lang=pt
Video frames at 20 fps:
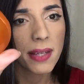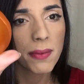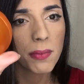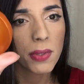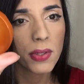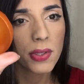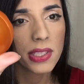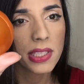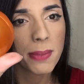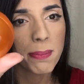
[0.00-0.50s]
Uma
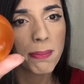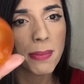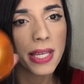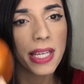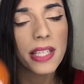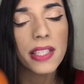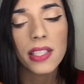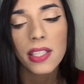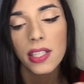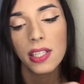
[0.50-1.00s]
coisa
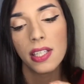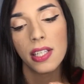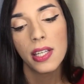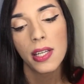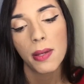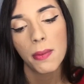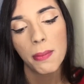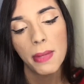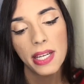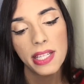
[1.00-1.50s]
bem
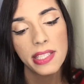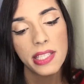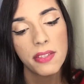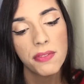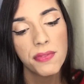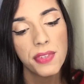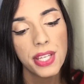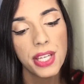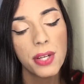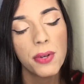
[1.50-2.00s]
parecendo
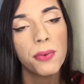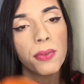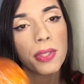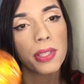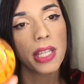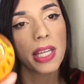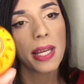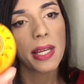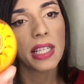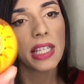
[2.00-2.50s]
verão. E
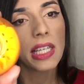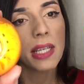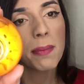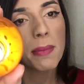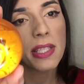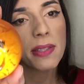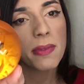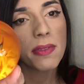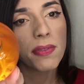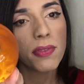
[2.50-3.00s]
tem aquela
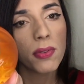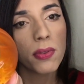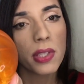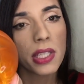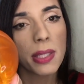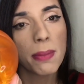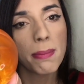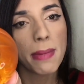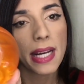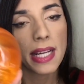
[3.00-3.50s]
mesma flor
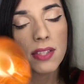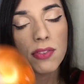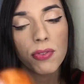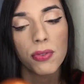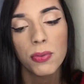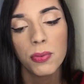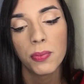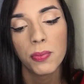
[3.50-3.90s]
aqui embaixo.